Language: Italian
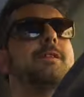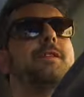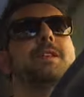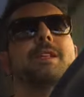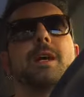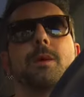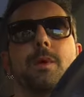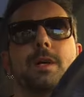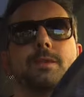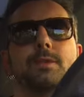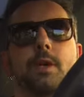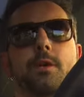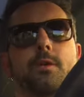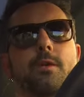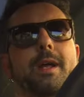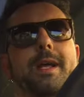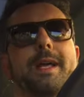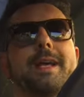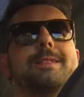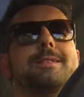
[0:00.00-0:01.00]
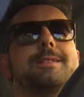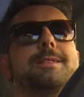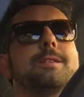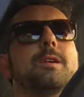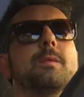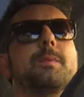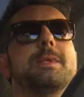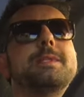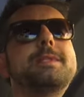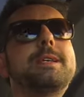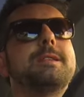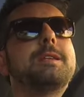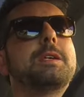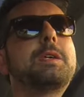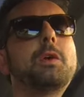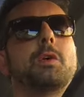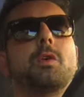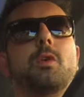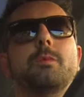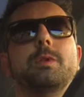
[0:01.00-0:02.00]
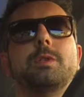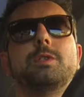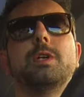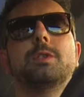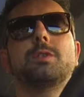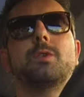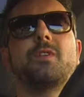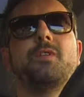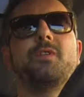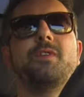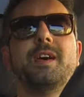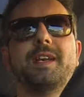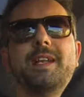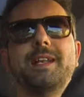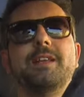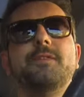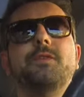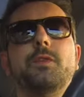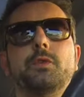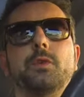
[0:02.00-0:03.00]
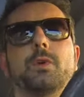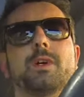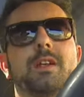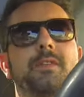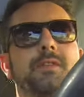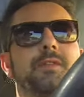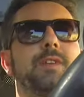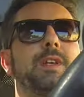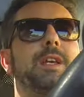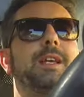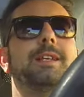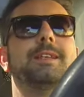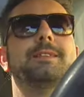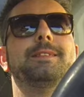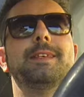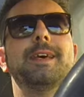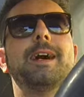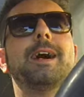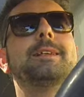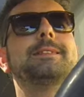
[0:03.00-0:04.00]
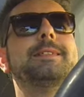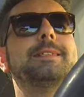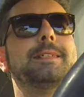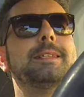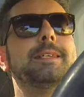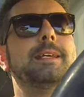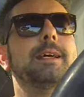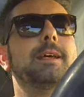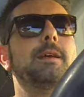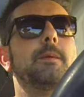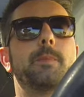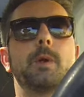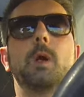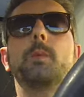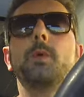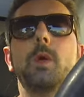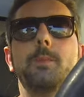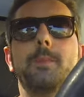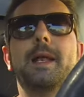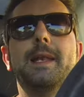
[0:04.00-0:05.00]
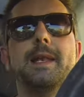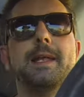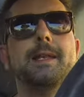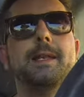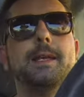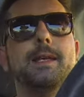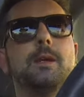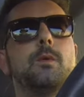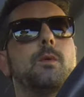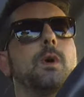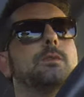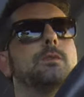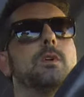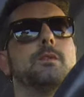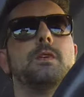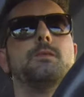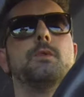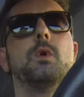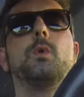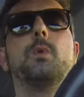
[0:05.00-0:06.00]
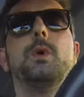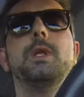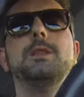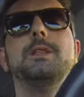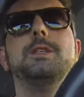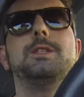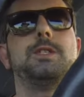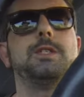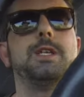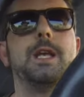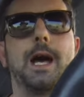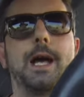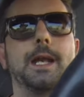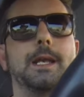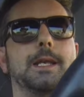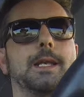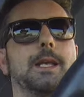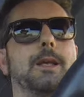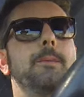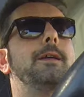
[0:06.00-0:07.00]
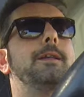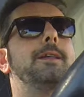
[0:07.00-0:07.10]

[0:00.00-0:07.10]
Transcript: fin da quando ero ragazzino, pensate che ho cominciato a fare le fotografie nei teatri proprio ai ballerini quando avevo 15 anni.